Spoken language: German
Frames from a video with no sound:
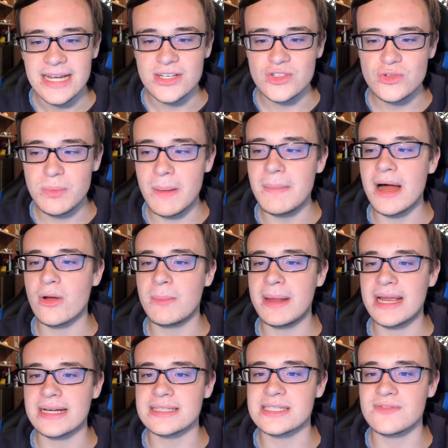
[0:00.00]
Super Mario
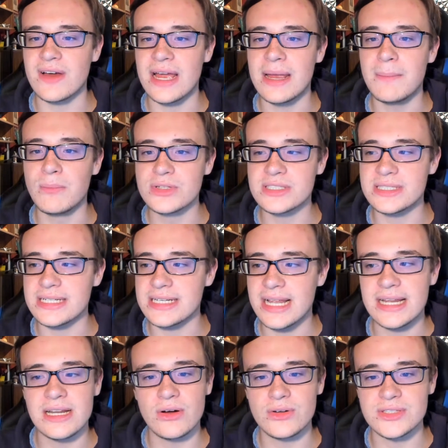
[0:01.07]
Maker 2 musste ich
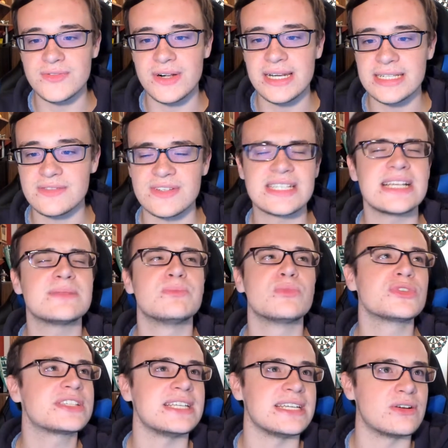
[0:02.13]
leider ausfallen lassen. Was heißt,
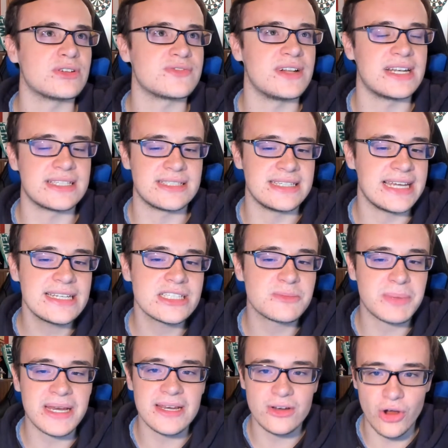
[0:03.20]
musste ich ausfallen lassen? Ich hätte es
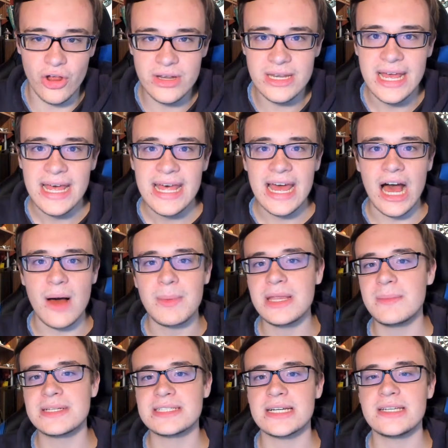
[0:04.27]
bringen können, aber
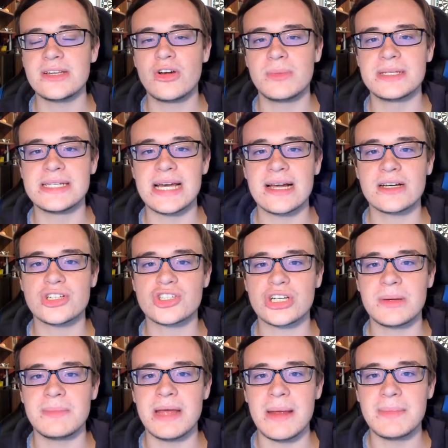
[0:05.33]
jemand hat in die Kommentare
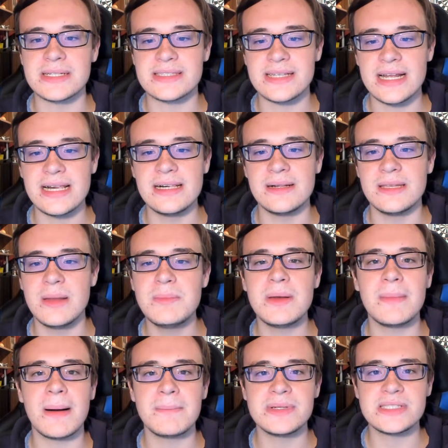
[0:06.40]
geschrieben, hey Marcel, nimm dir
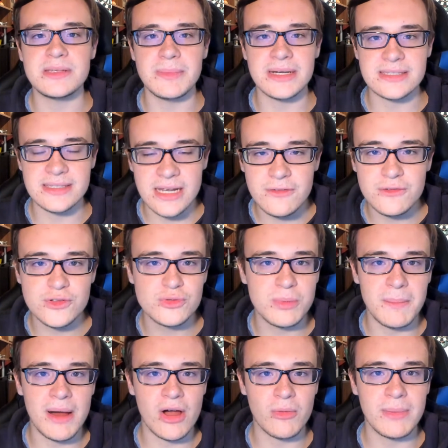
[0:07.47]
mal ein bisschen mehr Zeit für Super
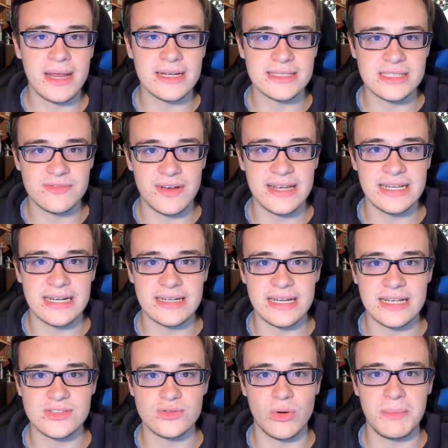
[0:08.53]
Mario Maker 2, dann
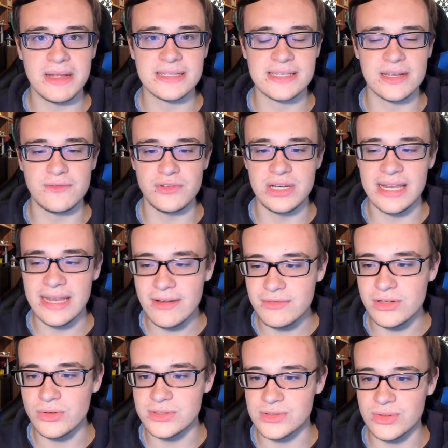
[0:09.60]
hast du auch mehr Zeit für die
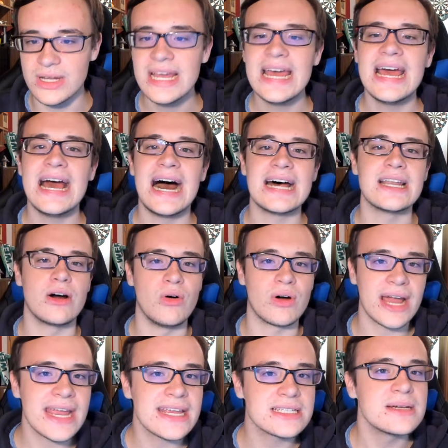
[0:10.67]
Level und so. Hat er auch
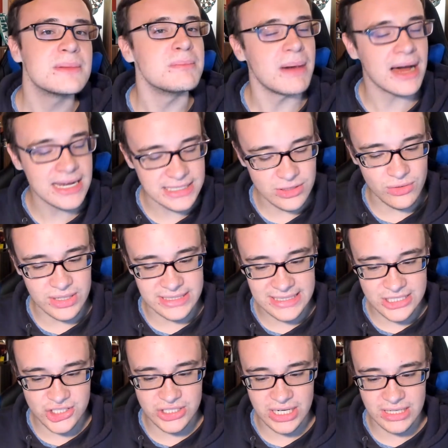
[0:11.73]
recht. Mache ich auch an
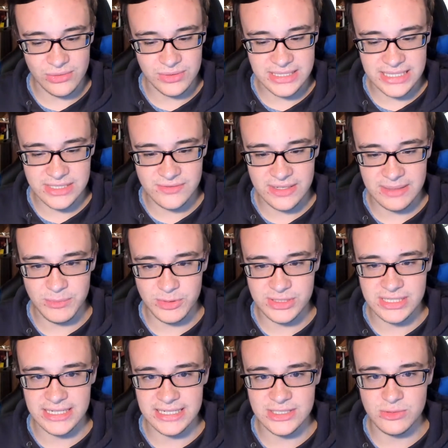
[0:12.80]
der Stelle und deswegen
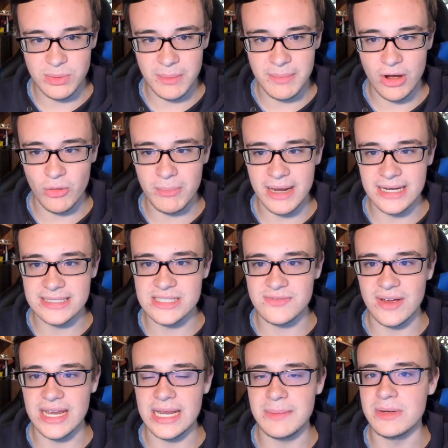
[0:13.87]
musste ich halt Super Mario Maker
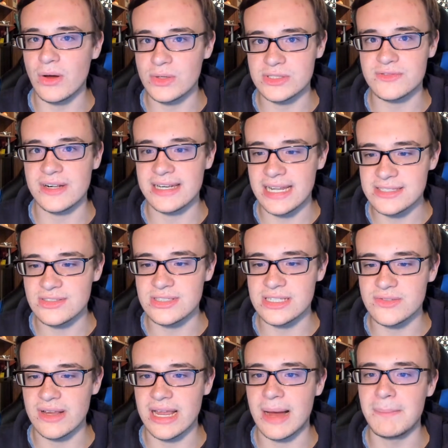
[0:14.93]
2 eben ausfallen lassen,
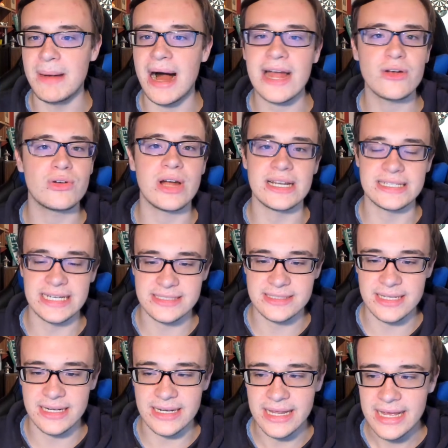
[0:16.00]
deswegen kam Mario Kart
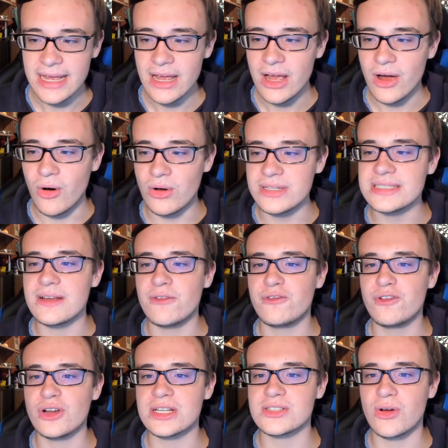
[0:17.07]
gestern. Und
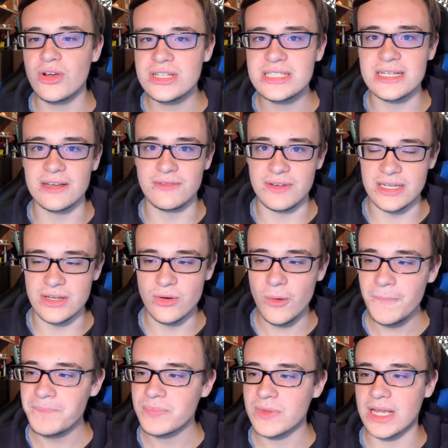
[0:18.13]
für das heutige
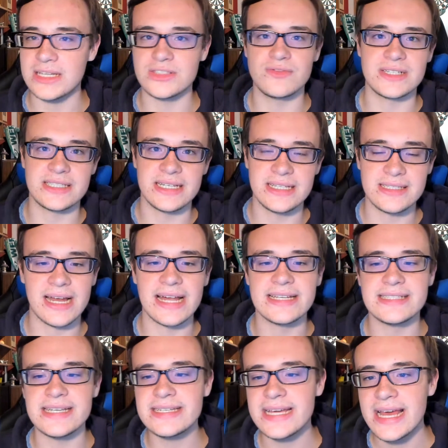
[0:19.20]
Video, also was ihr jetzt hier gerade
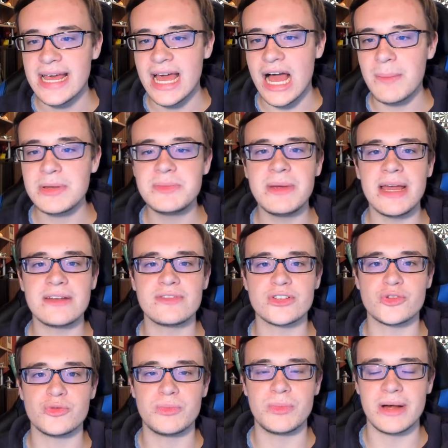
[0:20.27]
seht, habe ich mir
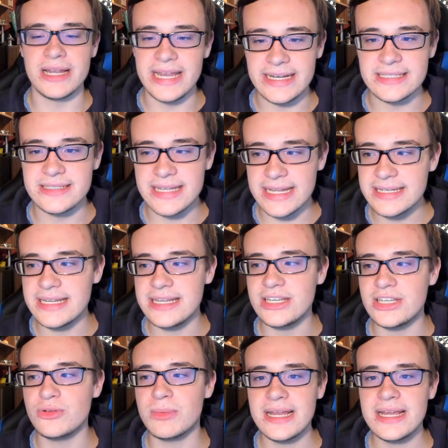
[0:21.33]
etwas überlegt, denn ich
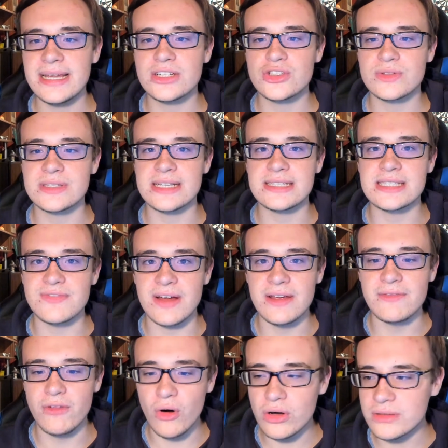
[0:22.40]
überlege jetzt schon seit zwei
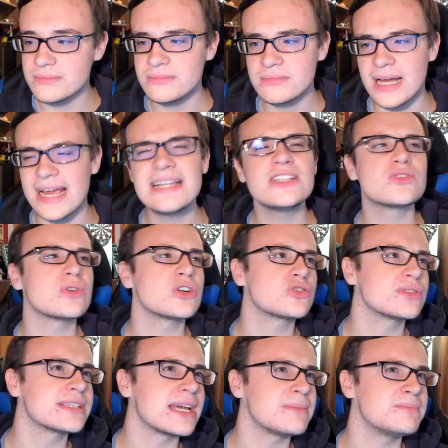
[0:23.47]
Wochen, eigentlich sogar
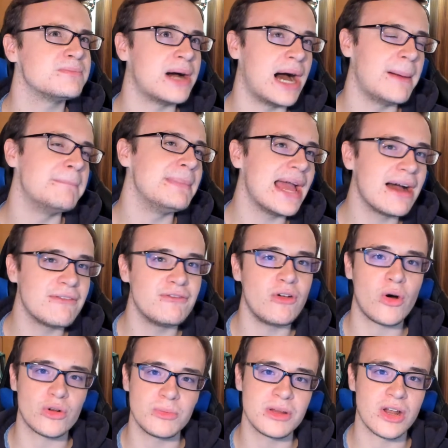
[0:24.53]
schon seit ein paar mehr
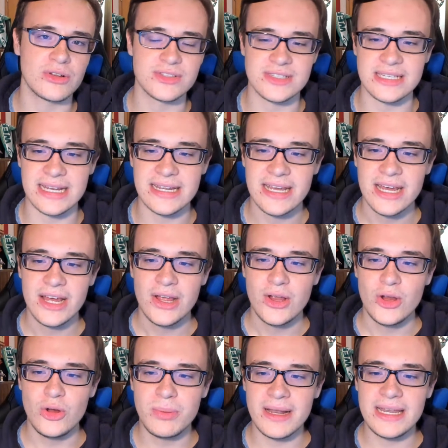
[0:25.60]
Wochen, um genau zu sein,
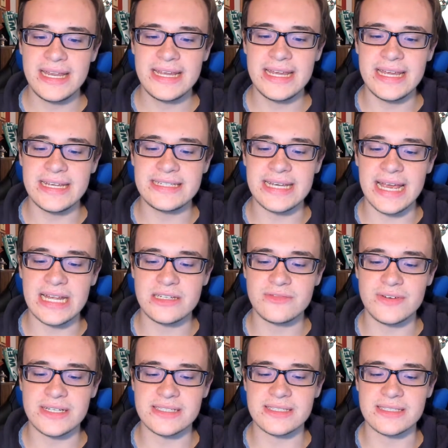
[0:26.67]
überlege ich
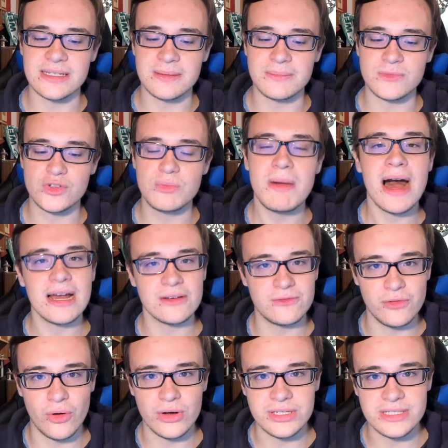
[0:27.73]
etwas ähm, zu machen
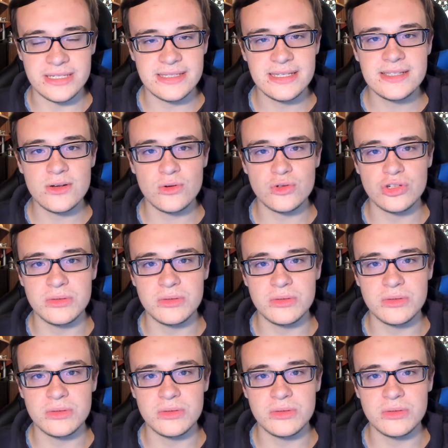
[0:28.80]
für euch. Ihr seht es ja auch schon im